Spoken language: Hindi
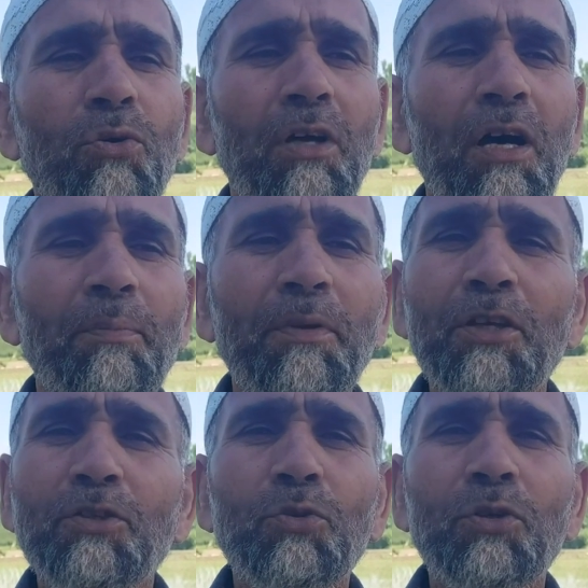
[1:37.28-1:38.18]
और
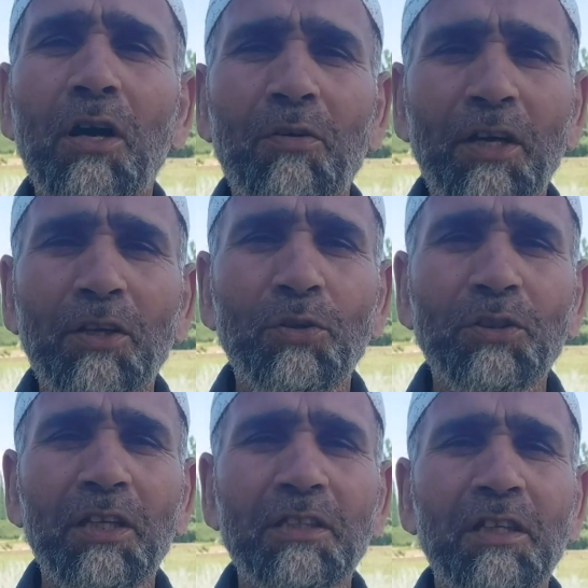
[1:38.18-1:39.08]
अपने जो गाँव खाने
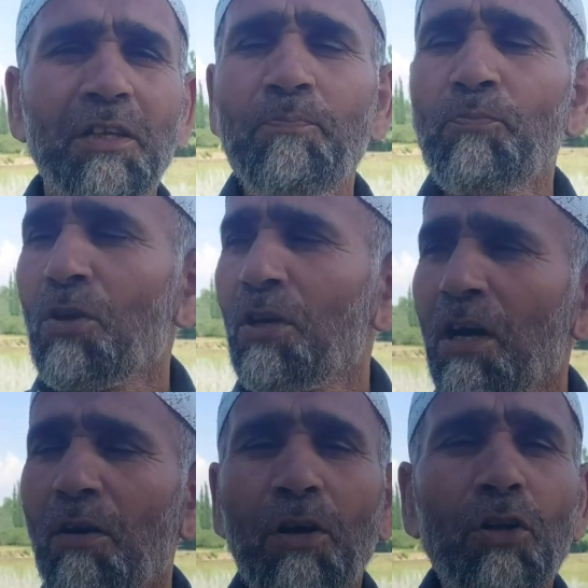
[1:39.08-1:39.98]
होते हैं ना सर
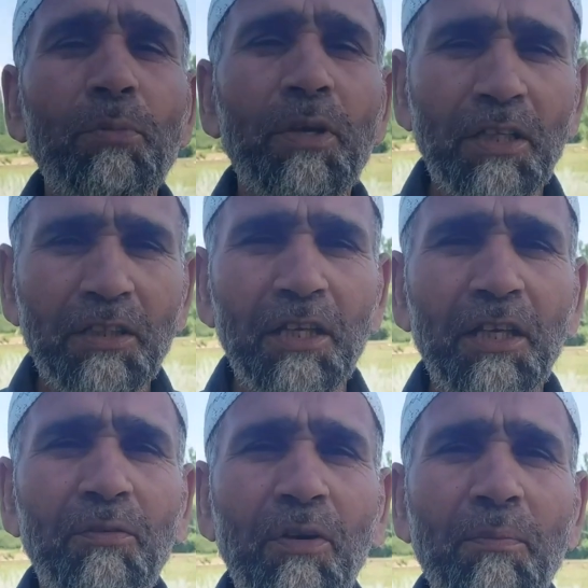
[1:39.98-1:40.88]
गाँव खानों में रखते
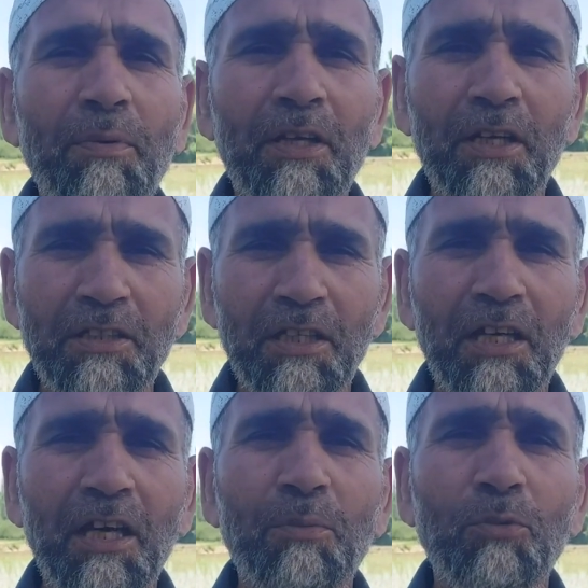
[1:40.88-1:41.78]
हैं वहाँ पर इनका
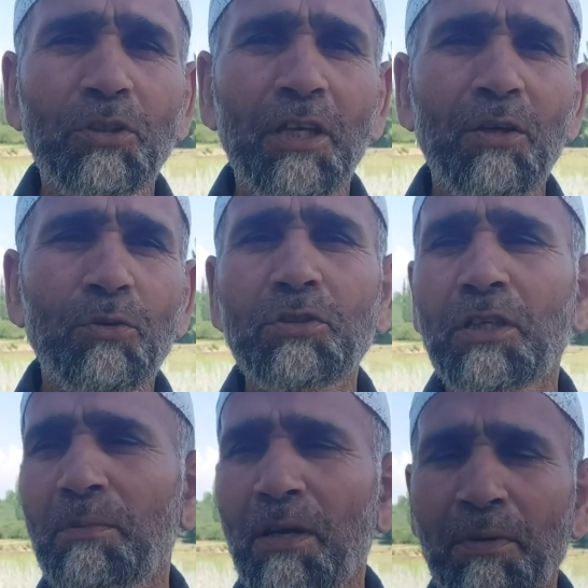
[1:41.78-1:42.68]
ज़्यादा गर्म होता है
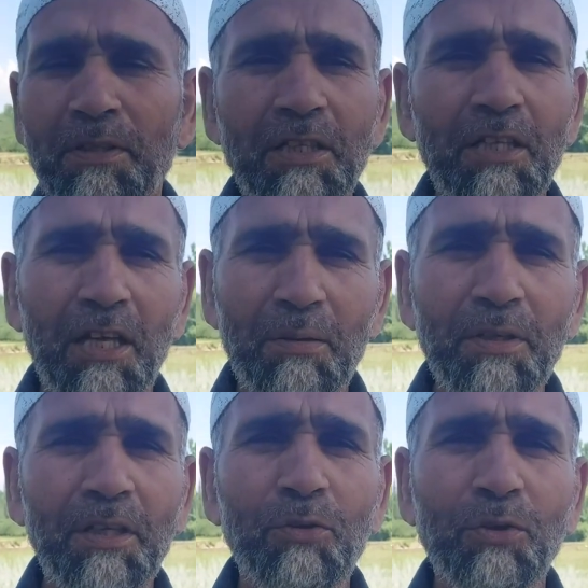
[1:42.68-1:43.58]
उस टाइम यहाँ पर ज़्यादा
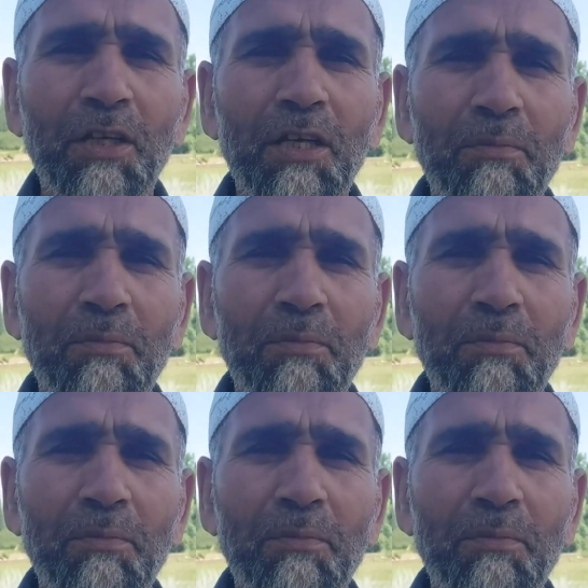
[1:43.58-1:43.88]
गर्म भी नहीं होता